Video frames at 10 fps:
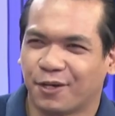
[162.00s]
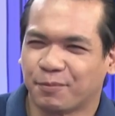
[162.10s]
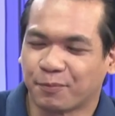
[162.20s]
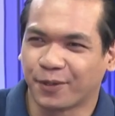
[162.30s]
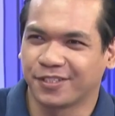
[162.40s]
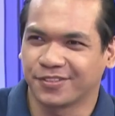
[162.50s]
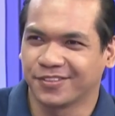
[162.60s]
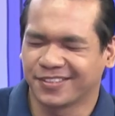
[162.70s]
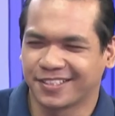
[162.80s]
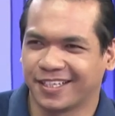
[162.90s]
ako po first,
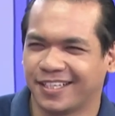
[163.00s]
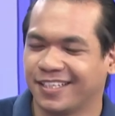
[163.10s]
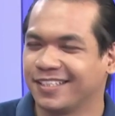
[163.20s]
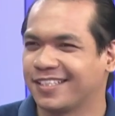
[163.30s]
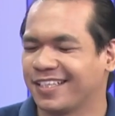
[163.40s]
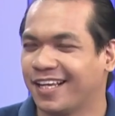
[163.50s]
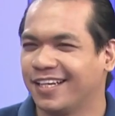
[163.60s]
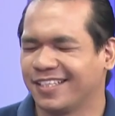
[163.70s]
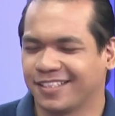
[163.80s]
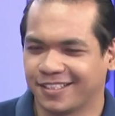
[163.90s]
sa, sa,
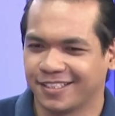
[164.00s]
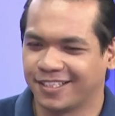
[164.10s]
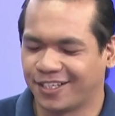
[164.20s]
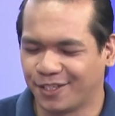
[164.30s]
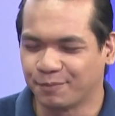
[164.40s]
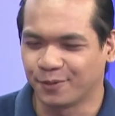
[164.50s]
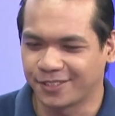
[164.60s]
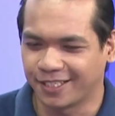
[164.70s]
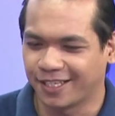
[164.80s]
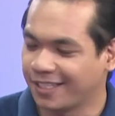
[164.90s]
sa, opo,
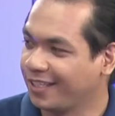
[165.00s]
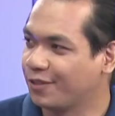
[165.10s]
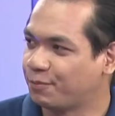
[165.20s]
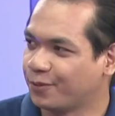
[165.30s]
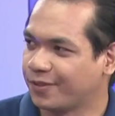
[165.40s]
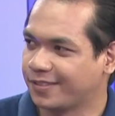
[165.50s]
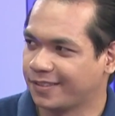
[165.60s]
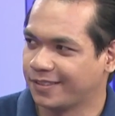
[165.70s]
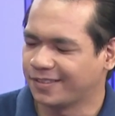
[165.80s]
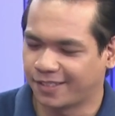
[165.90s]
sa daddy ko po kasi.
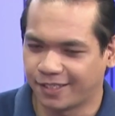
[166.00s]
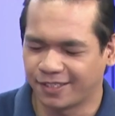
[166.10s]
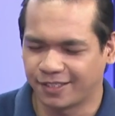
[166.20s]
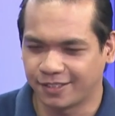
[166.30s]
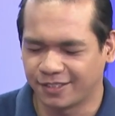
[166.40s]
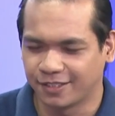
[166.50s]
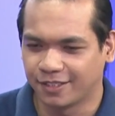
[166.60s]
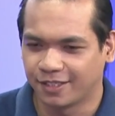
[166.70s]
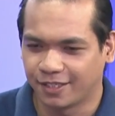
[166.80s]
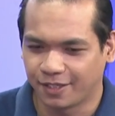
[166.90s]
Oh, uh,
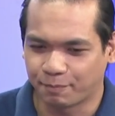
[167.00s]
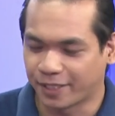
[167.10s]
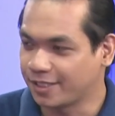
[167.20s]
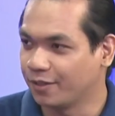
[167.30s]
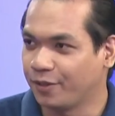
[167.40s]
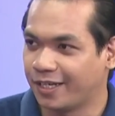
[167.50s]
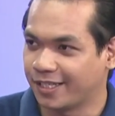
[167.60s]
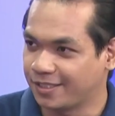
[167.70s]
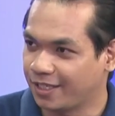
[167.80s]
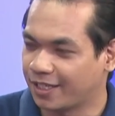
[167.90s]
okay. He passed away
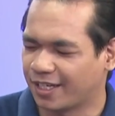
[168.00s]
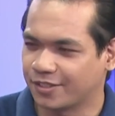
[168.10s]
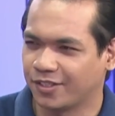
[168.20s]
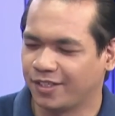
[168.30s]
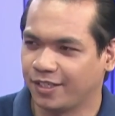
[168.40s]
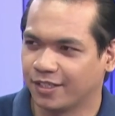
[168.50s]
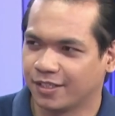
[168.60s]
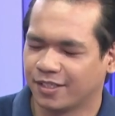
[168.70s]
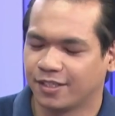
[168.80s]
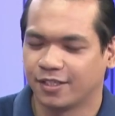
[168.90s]
last year oh, actually.
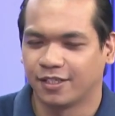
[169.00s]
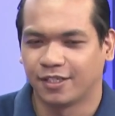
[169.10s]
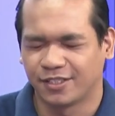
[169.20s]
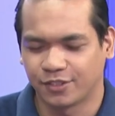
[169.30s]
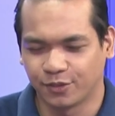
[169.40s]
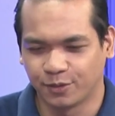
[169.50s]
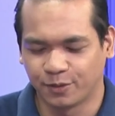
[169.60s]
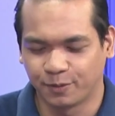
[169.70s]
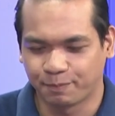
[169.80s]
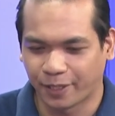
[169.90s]
Okay.
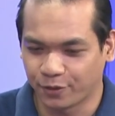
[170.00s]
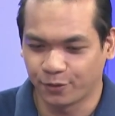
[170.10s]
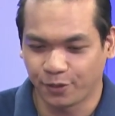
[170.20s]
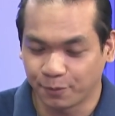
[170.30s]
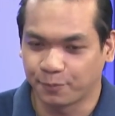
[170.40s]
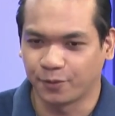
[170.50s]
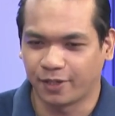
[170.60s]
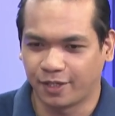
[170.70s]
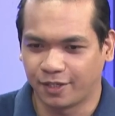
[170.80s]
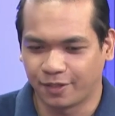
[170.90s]
So, pero yun po,
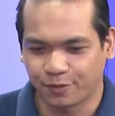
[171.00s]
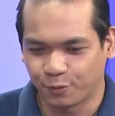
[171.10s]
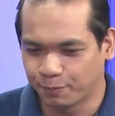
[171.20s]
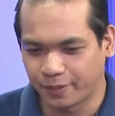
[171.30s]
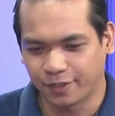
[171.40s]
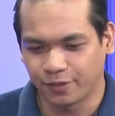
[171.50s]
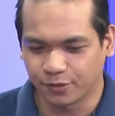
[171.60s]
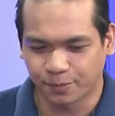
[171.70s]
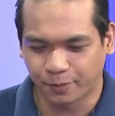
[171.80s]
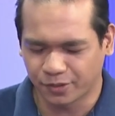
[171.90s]
uh, kumbaga yung
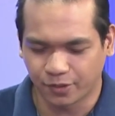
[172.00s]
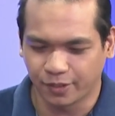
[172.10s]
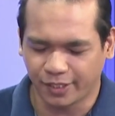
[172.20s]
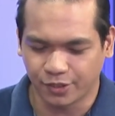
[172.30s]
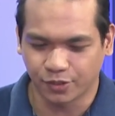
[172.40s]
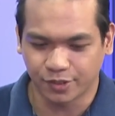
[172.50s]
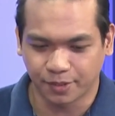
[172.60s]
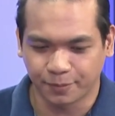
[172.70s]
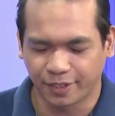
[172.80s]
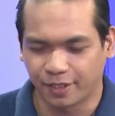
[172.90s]
sa personal reasons
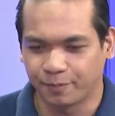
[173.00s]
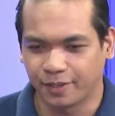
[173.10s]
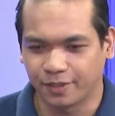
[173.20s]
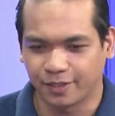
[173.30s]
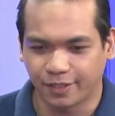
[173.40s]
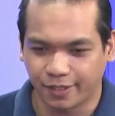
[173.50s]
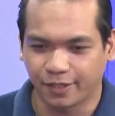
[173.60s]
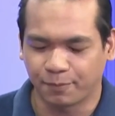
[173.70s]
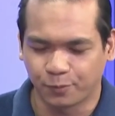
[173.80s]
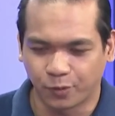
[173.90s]
naman namin,
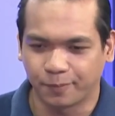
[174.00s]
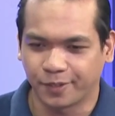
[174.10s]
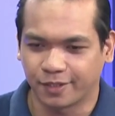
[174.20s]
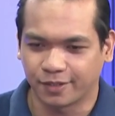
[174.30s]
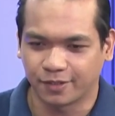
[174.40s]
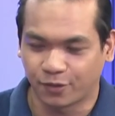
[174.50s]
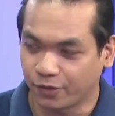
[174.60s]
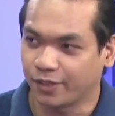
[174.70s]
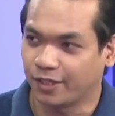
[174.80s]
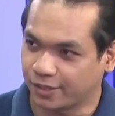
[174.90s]
nag-agree po kami na,
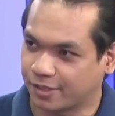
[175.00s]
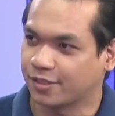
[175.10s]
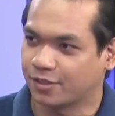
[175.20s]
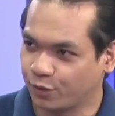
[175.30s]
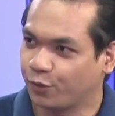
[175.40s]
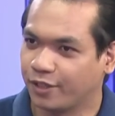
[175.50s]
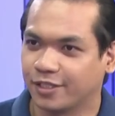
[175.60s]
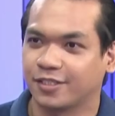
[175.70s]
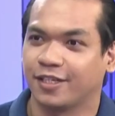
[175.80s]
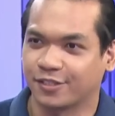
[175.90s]
okay, let's do
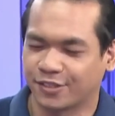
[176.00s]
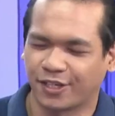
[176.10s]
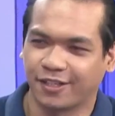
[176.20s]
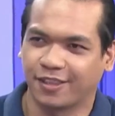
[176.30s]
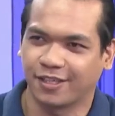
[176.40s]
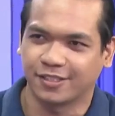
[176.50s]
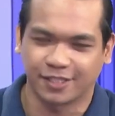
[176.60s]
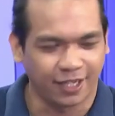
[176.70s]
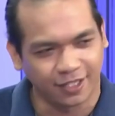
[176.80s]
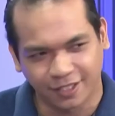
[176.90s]
this, let's start
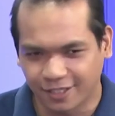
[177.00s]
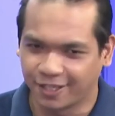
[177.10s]
this, and